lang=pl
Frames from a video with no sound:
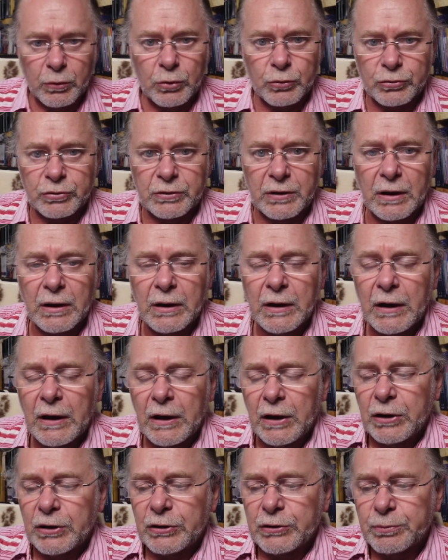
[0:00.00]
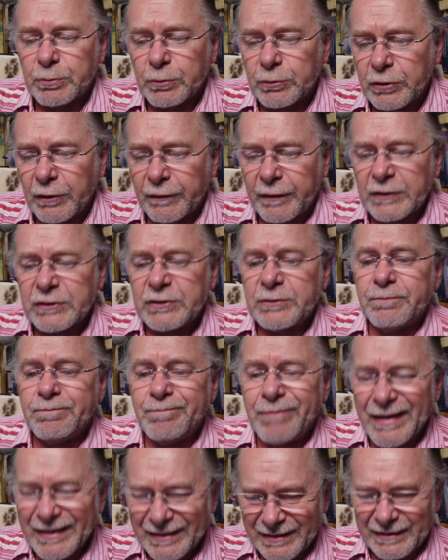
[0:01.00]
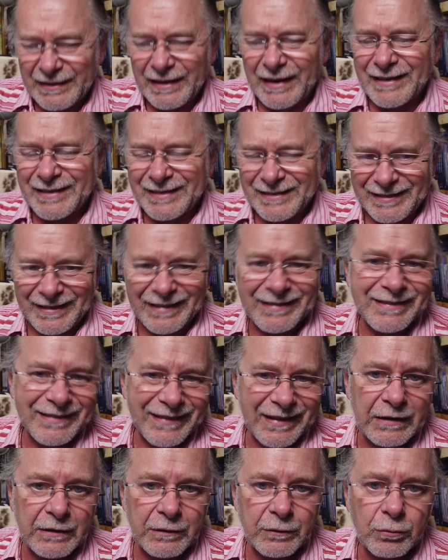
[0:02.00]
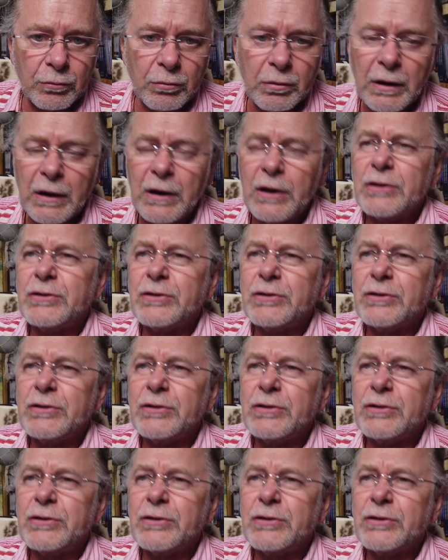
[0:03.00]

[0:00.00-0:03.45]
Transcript: można e, zbudować bez ascendentu.